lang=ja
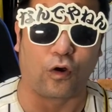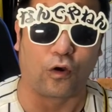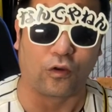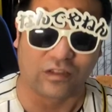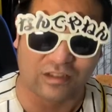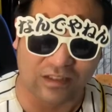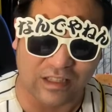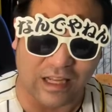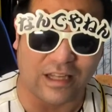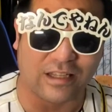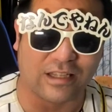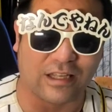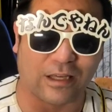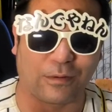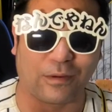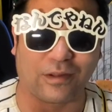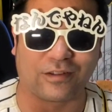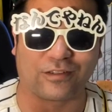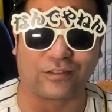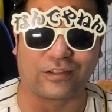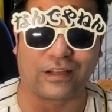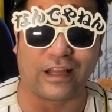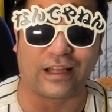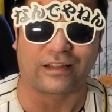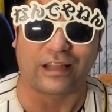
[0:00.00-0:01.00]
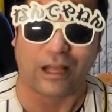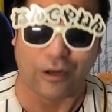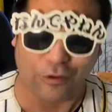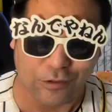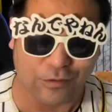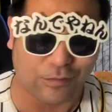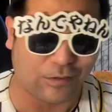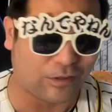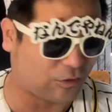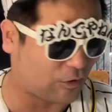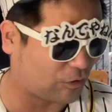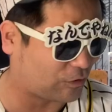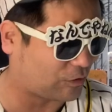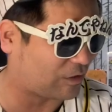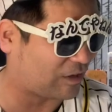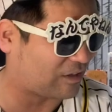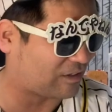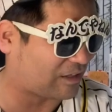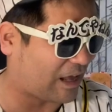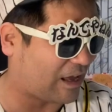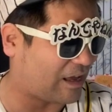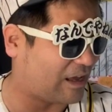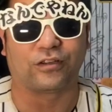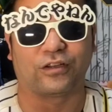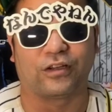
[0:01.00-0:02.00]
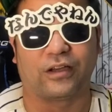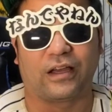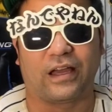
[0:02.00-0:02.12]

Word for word: お伝えしていきますんで、楽しみにしておいてください。